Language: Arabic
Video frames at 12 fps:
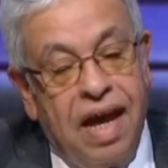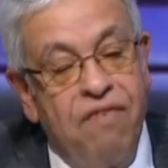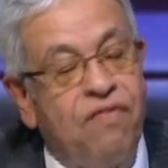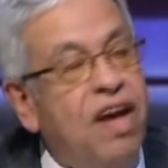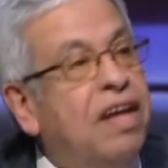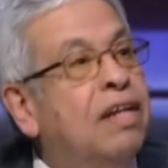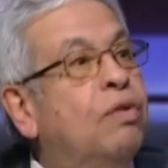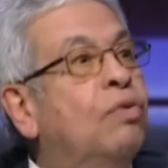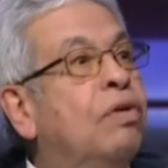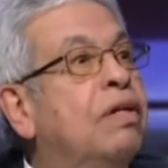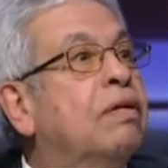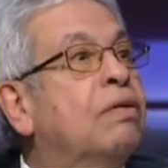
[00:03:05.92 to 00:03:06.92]
كيف
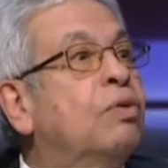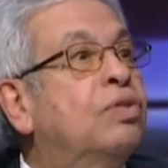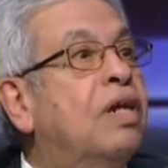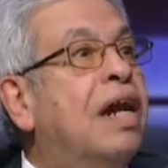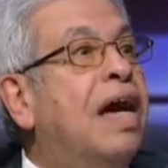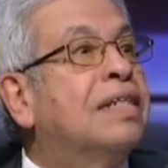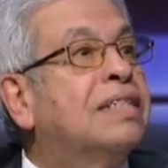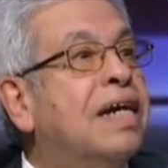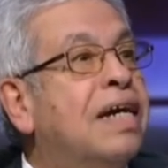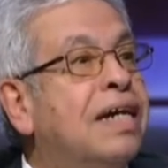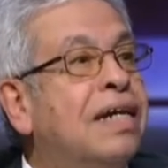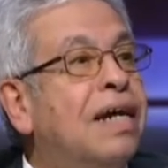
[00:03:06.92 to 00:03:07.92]
أنه القدرة
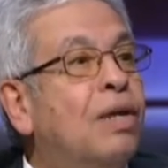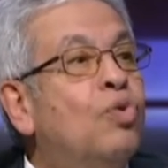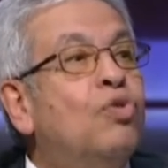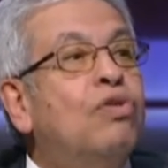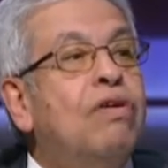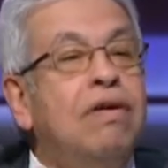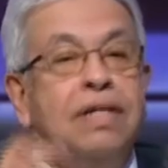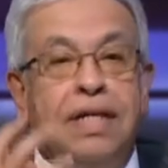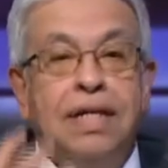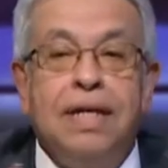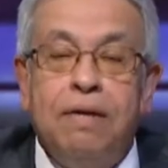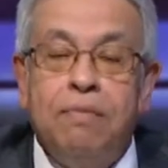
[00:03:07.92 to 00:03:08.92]
العسكرية
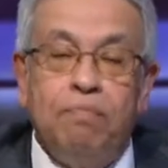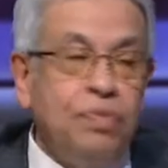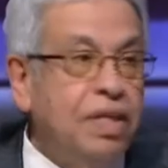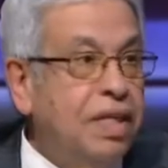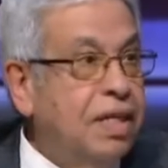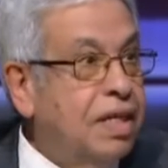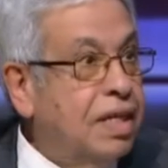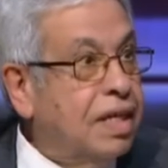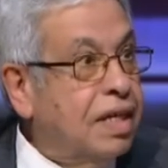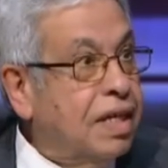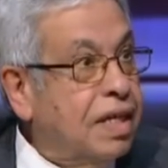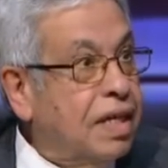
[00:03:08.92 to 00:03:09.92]
الأوكرانية
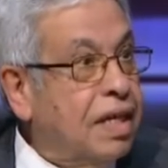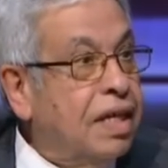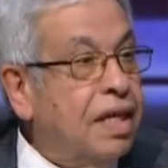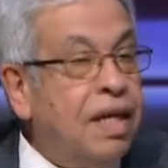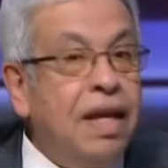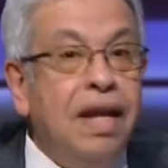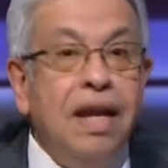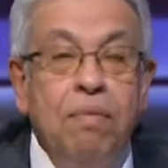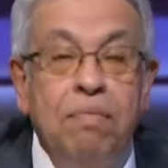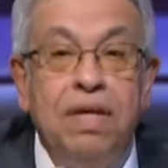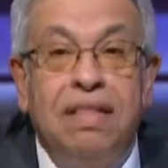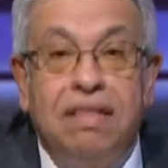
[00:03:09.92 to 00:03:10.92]
إيه،
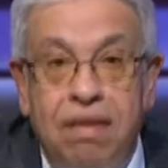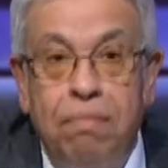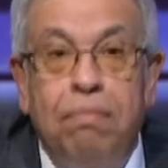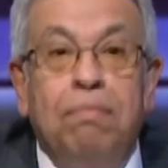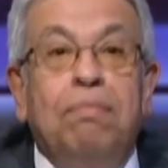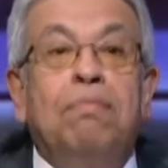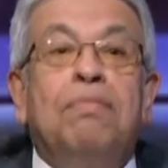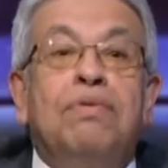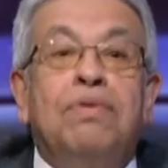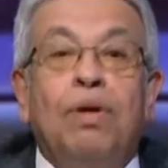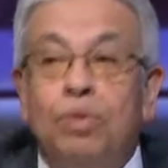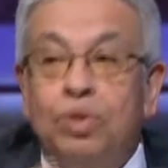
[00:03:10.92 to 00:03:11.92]
لم يتم
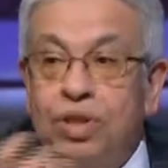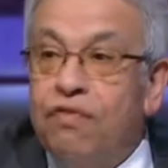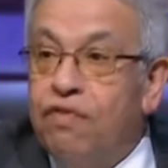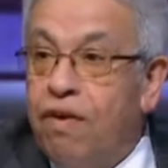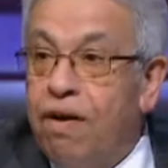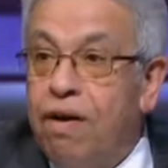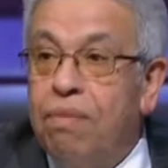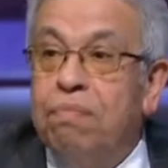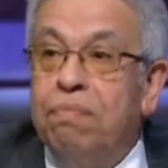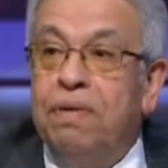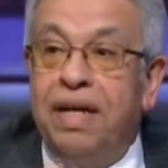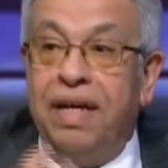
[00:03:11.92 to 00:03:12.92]
توظيفها
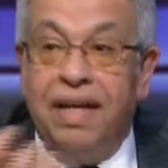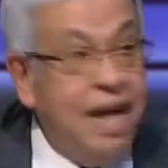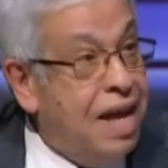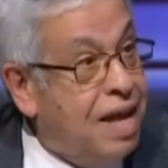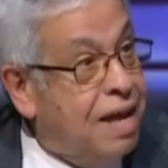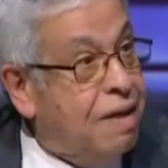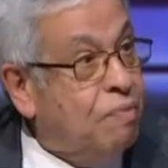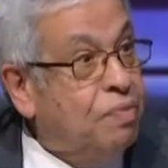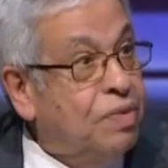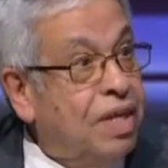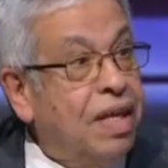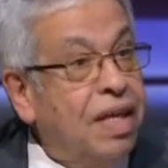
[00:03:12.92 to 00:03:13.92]
بعناية
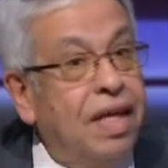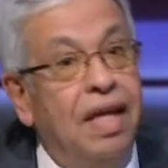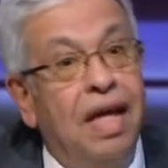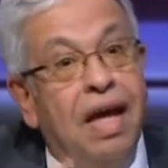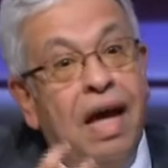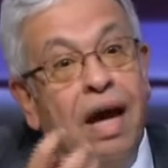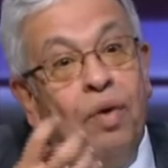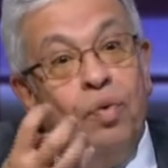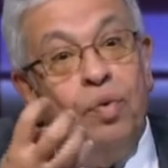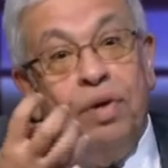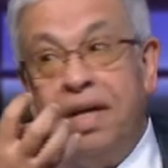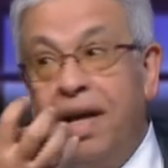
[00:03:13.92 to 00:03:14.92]

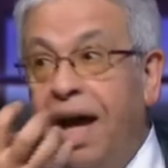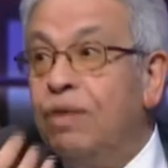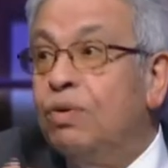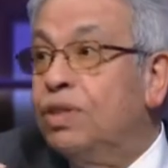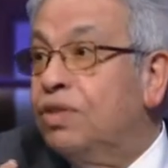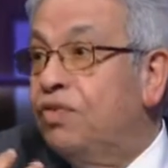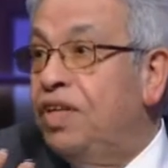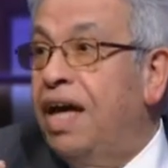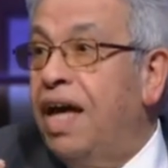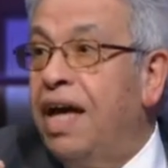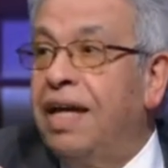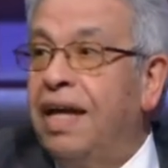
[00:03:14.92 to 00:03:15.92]
أو يحدث
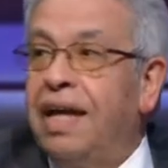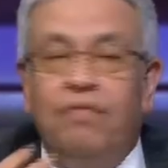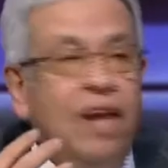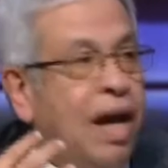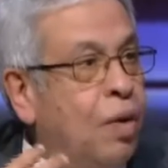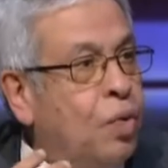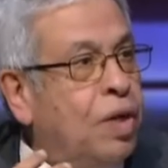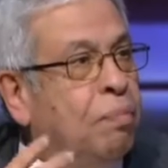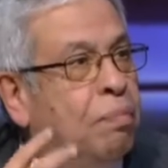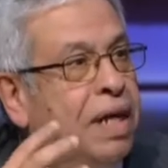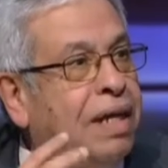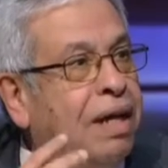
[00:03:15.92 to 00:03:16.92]
فيها يعني في الأول
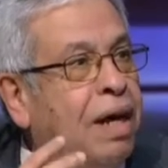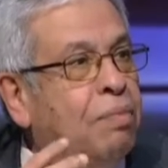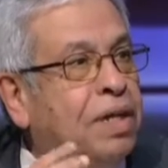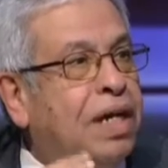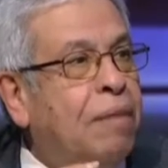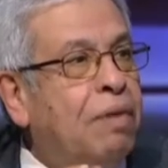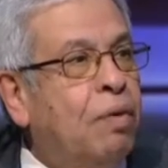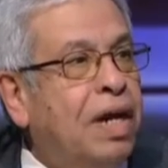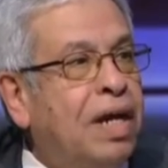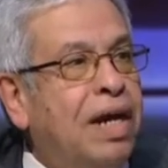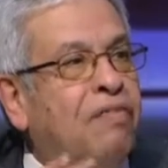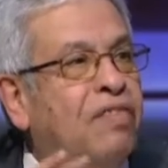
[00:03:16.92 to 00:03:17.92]
بدأ الأمر كما لو
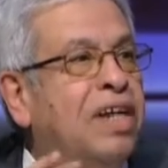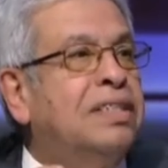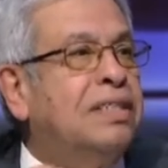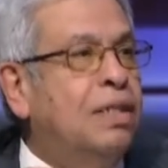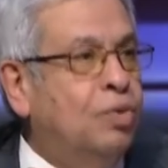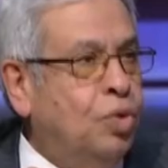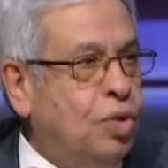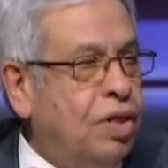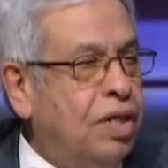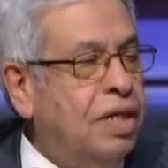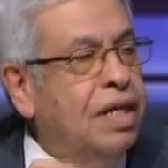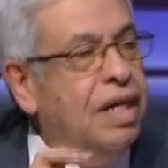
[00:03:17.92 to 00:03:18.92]
كان أفغانستان أخرى
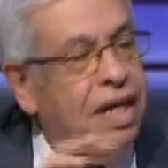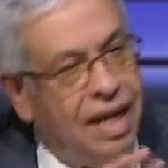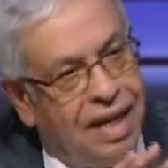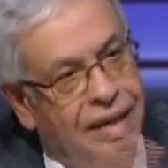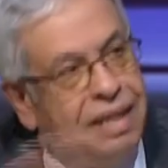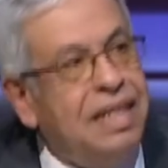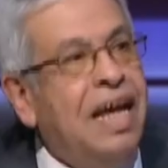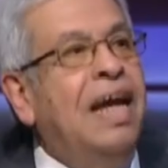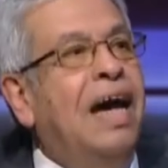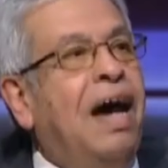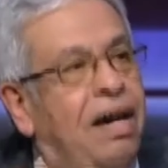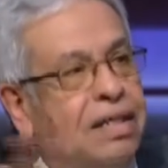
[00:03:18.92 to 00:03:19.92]
لكن ده
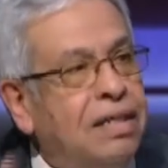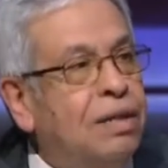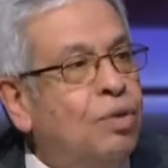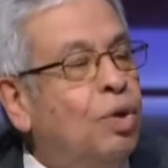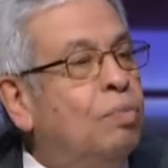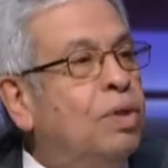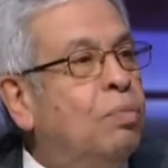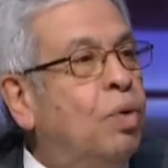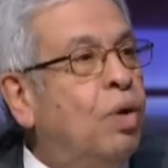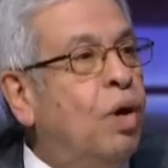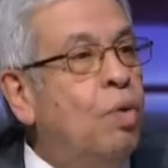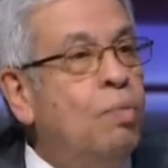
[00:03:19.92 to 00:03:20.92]
لا حصل نوع من
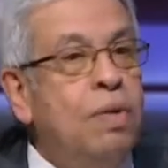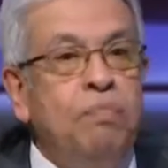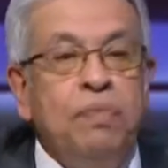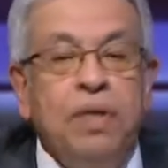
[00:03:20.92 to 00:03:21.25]
المقاومة